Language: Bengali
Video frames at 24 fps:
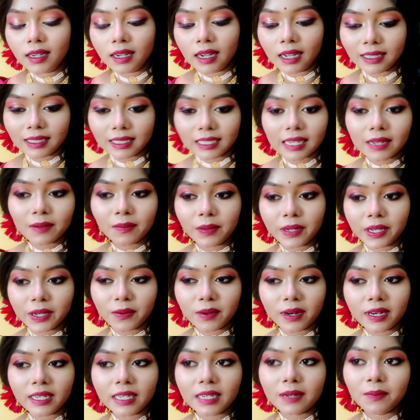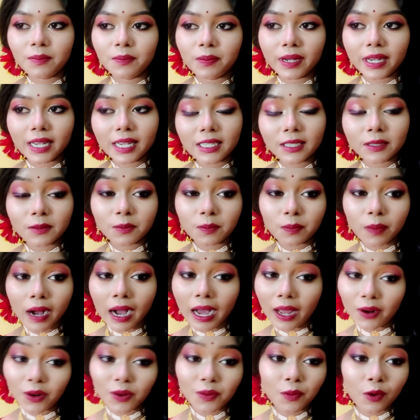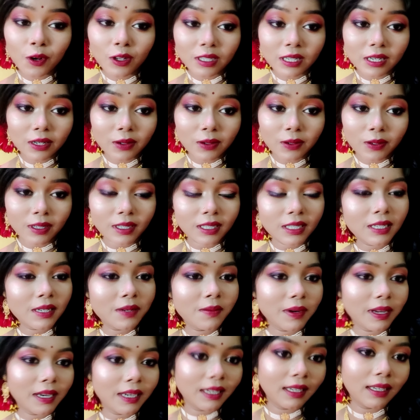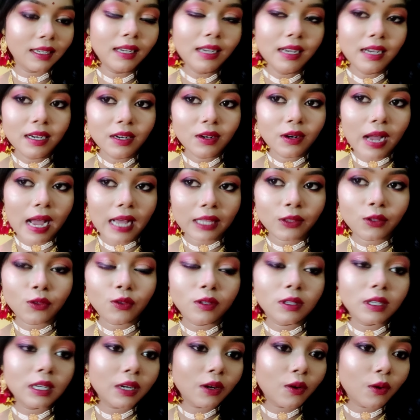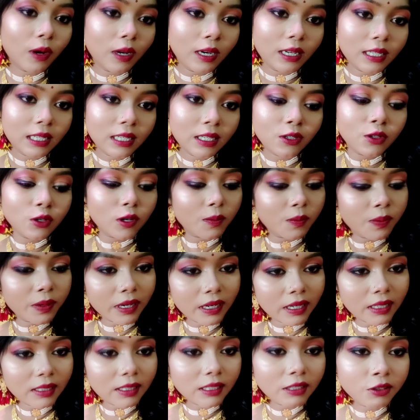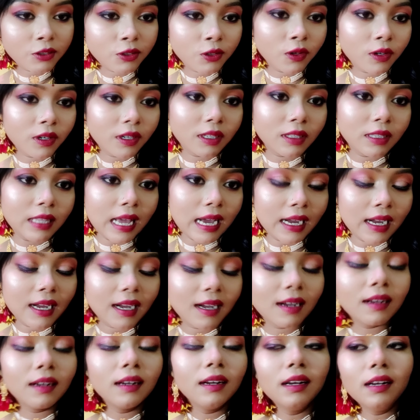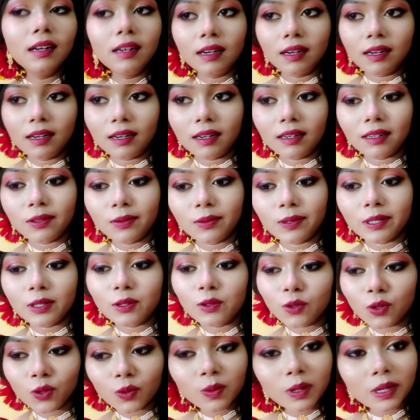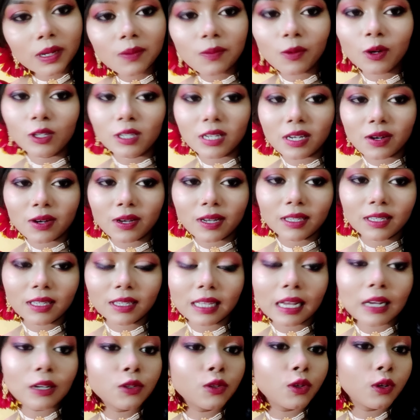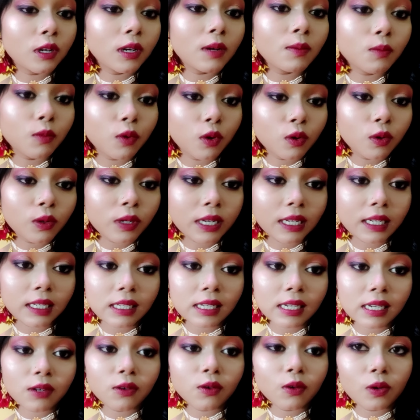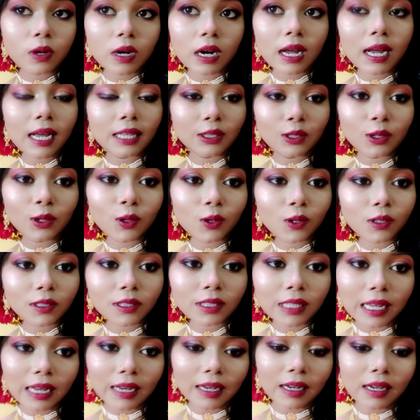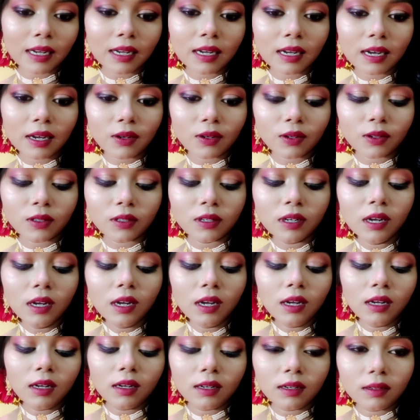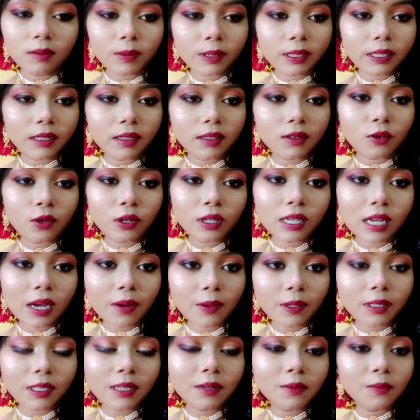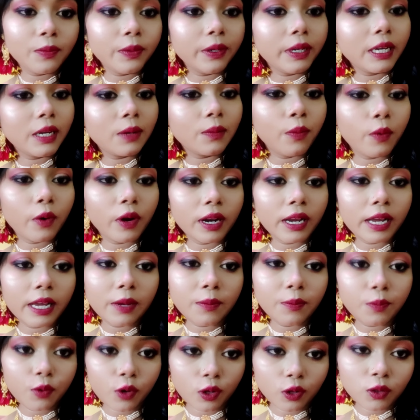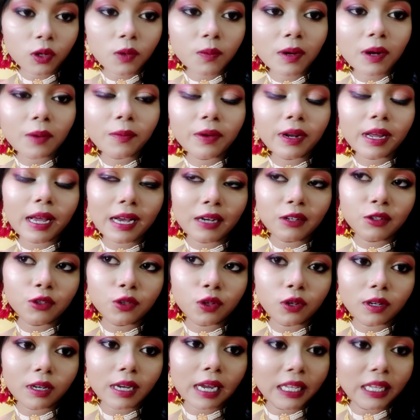আজকে বিয়ে বাড়িটা বেশ ভালো মজা করেছি মানে এতদিনের কলেজের সব ফ্রেন্ডদের সঙ্গে দেখা আর মানে খুবই মজা হয়েছে তার সঙ্গে মৌকে নিয়ে ঘোরা এতক্ষণ থাকা কারণ মানে ওই আমাদের বিয়ের পরে এই প্রথম আমরা একসঙ্গে